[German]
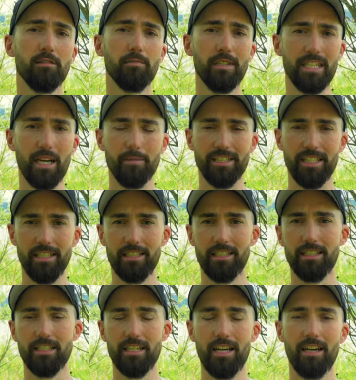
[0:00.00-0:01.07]
ich mich, gab es
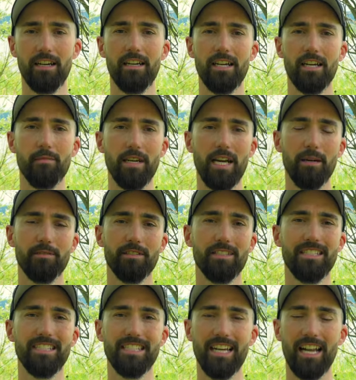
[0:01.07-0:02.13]
letztes Jahr im Herbst
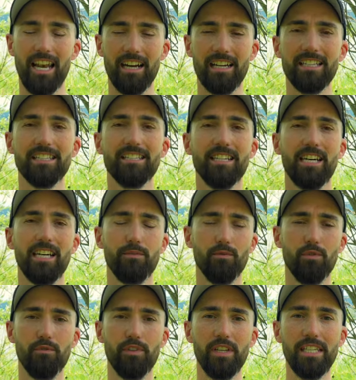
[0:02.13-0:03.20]
eine sehr lange Zeit,
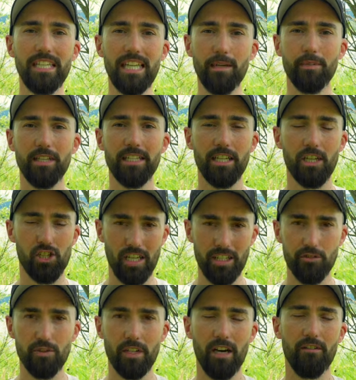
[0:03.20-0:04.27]
wo viel Nebel in der Stadt
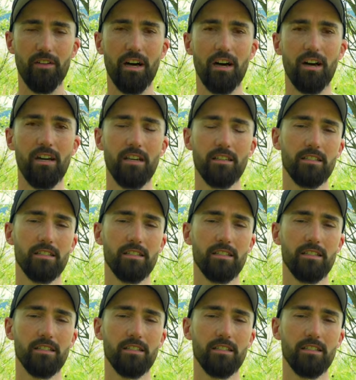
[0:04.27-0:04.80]
sogar war.